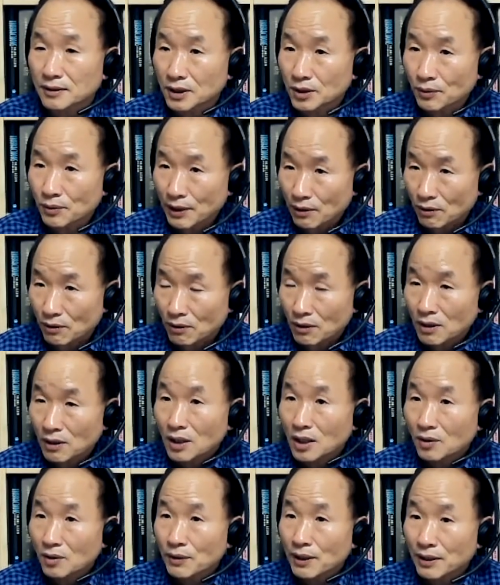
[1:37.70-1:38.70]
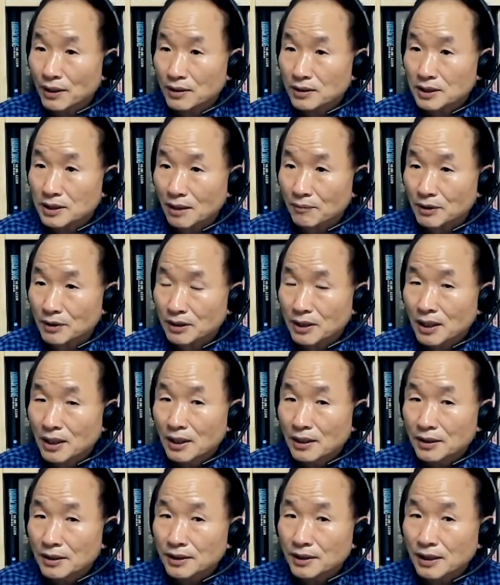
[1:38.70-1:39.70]
의외로. 왜 그러냐 하면
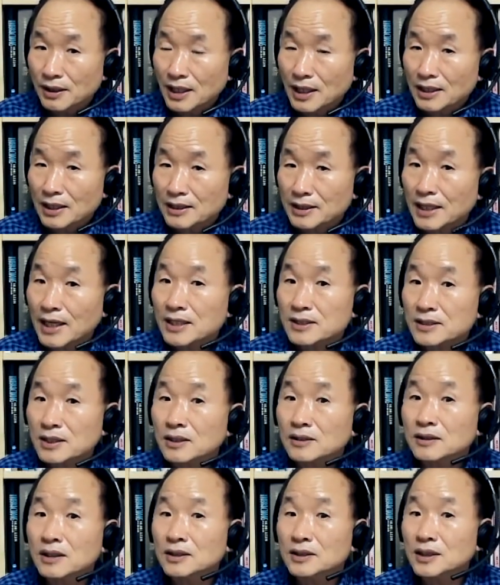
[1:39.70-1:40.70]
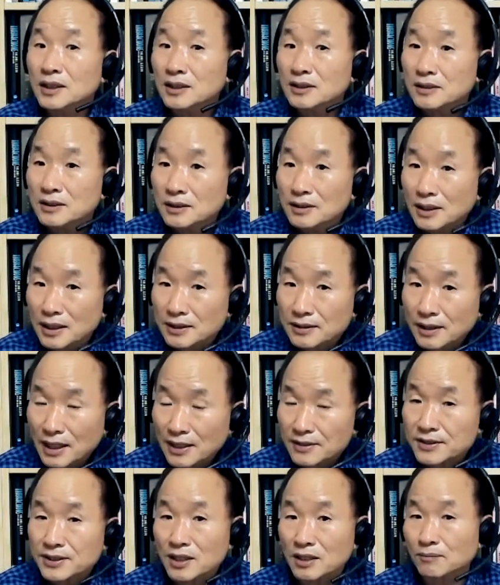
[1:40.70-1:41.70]
인간의 예측 능력이 뛰어나서
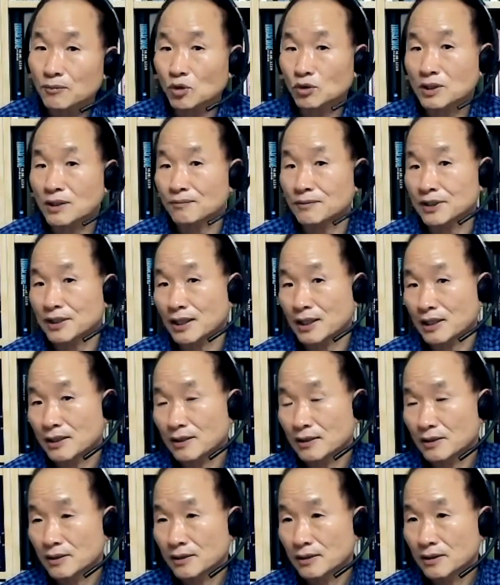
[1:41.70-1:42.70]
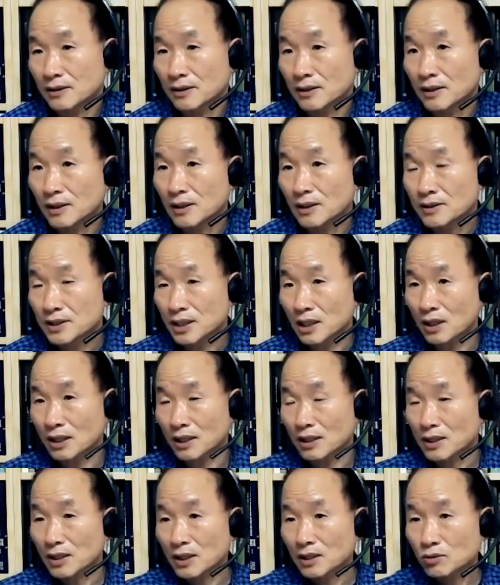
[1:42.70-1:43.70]
관찰을 못합니다.
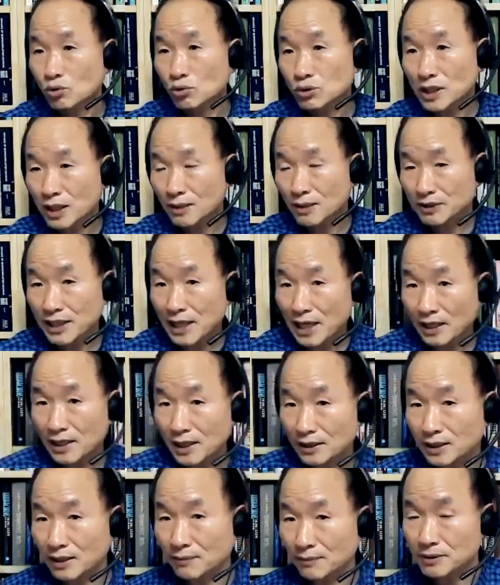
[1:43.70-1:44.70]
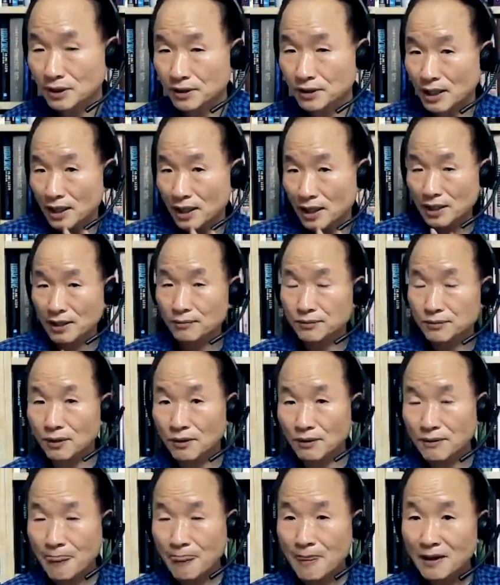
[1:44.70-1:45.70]
자, 두 사람 이야기를 한다 합시다. 대화를
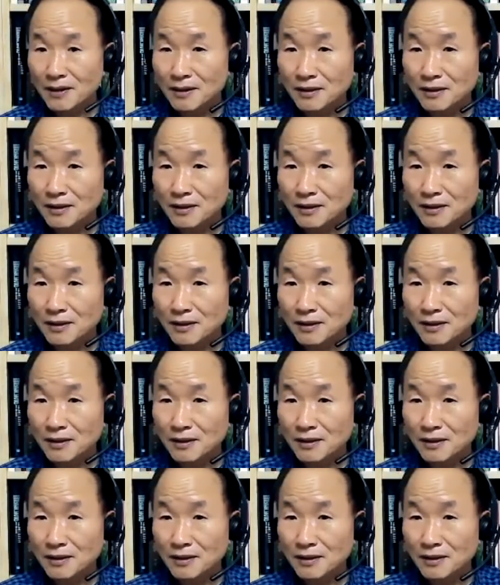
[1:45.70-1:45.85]
해보죠.